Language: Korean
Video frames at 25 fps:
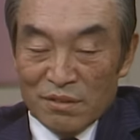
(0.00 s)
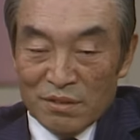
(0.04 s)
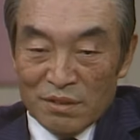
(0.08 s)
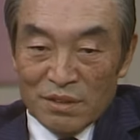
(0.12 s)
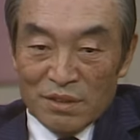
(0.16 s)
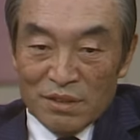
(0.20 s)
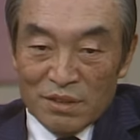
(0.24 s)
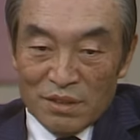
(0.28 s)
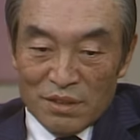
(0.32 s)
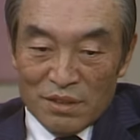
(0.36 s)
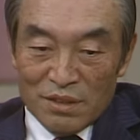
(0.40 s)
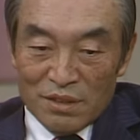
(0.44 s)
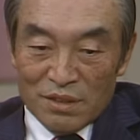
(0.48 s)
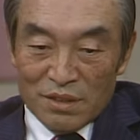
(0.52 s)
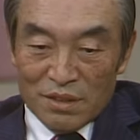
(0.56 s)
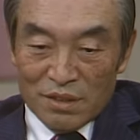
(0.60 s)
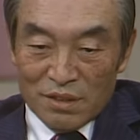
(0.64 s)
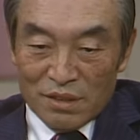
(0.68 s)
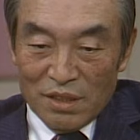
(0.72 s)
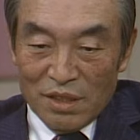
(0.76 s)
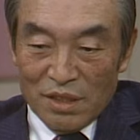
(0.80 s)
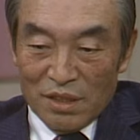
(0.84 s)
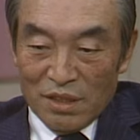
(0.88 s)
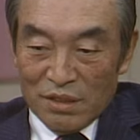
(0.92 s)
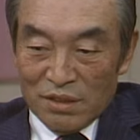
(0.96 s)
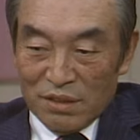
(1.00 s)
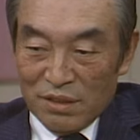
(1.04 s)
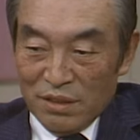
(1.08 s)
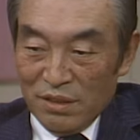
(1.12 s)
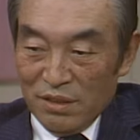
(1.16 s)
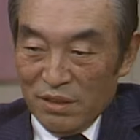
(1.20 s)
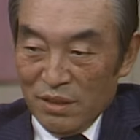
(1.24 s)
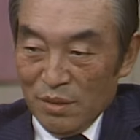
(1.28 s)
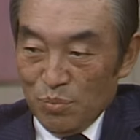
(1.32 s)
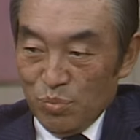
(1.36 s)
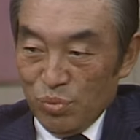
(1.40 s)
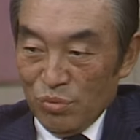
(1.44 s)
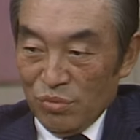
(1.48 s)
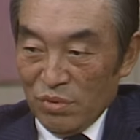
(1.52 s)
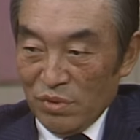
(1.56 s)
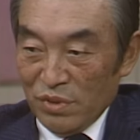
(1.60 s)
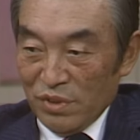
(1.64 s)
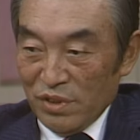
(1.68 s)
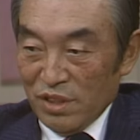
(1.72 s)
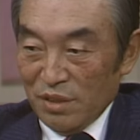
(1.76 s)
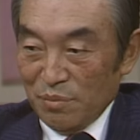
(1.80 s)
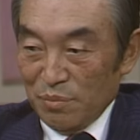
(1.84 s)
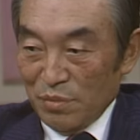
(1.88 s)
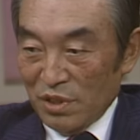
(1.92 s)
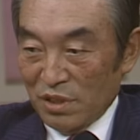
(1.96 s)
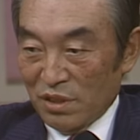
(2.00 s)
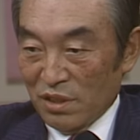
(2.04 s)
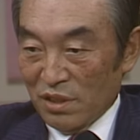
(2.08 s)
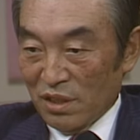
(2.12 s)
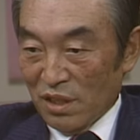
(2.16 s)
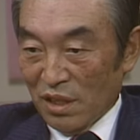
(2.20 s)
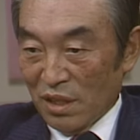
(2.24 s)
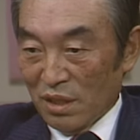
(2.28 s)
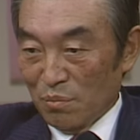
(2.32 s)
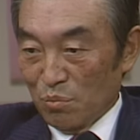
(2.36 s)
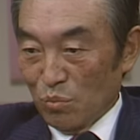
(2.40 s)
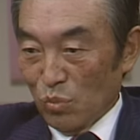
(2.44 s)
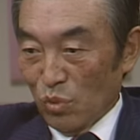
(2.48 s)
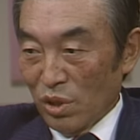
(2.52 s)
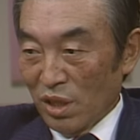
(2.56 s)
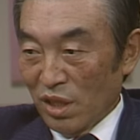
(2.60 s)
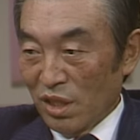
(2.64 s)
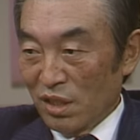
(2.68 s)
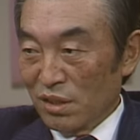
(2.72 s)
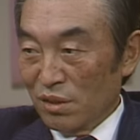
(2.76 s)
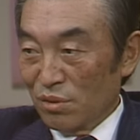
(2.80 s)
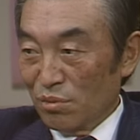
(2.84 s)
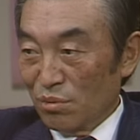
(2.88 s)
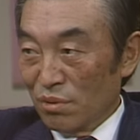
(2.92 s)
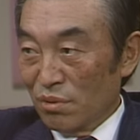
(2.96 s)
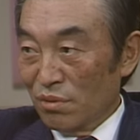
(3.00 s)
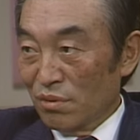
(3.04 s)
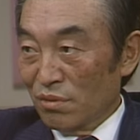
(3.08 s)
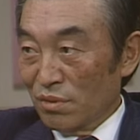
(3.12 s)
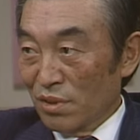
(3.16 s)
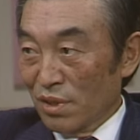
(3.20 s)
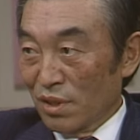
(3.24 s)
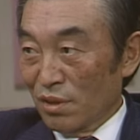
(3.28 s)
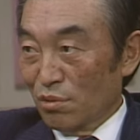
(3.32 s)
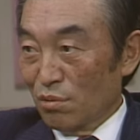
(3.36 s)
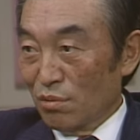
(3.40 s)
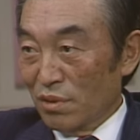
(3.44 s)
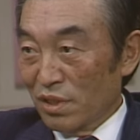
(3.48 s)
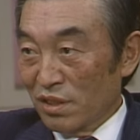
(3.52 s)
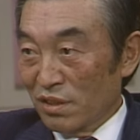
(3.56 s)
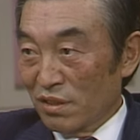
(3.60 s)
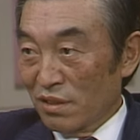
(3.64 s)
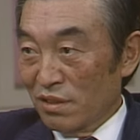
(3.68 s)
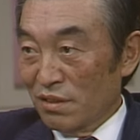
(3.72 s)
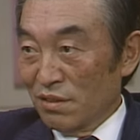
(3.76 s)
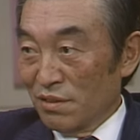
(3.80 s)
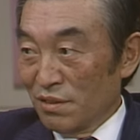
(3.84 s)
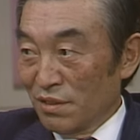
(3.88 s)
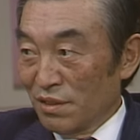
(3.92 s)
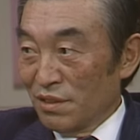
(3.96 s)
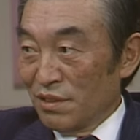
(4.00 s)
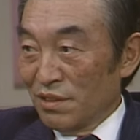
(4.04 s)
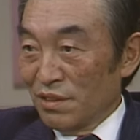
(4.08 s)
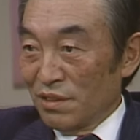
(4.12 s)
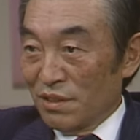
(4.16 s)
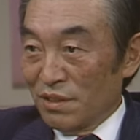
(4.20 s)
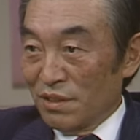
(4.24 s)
그렇죠. 네. 그 나가서 이제 북을 치면서 사람 모아가지고 데리고와서 아.